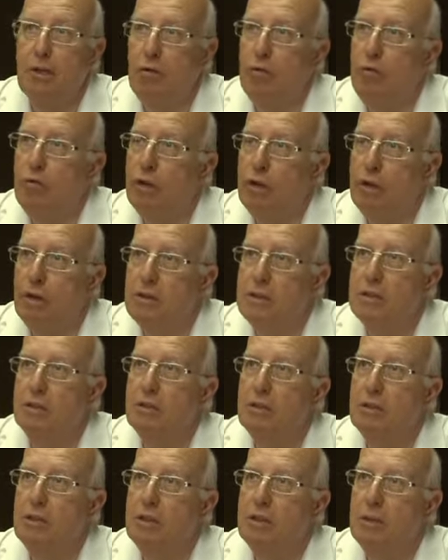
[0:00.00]
ouvrir un
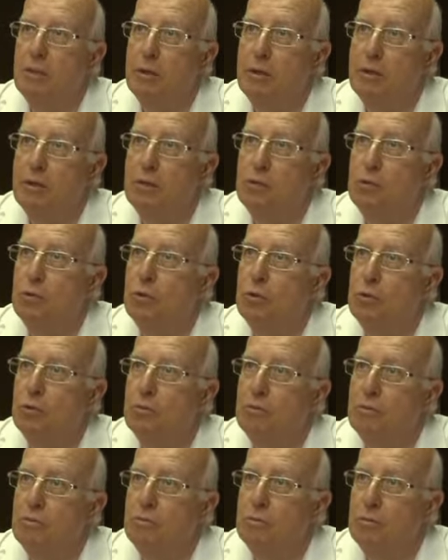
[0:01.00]
centre d'interprétation
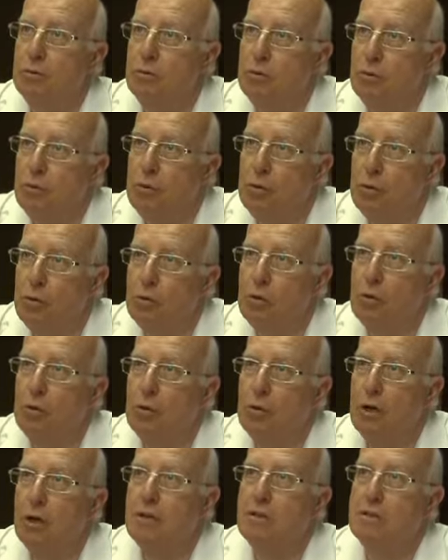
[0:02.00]
de notre
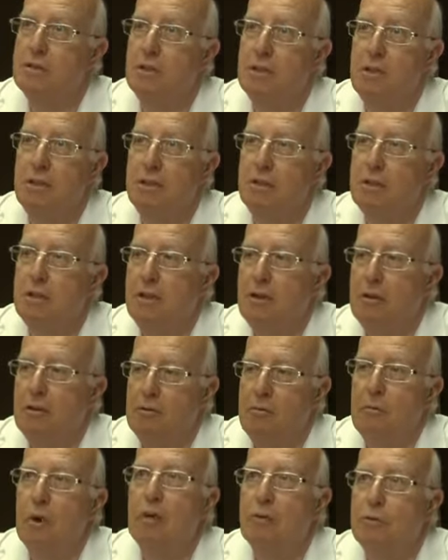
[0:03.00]
grand site.
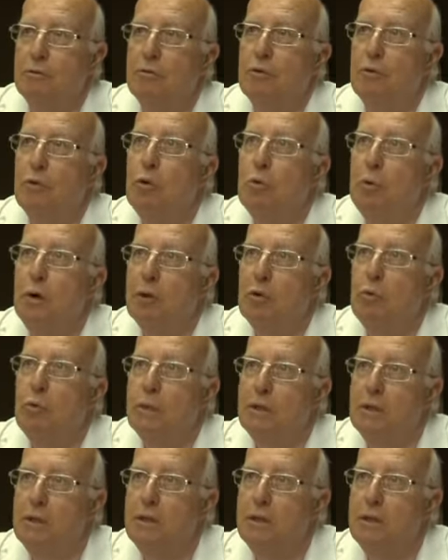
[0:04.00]
Bref, nous ne manquons pas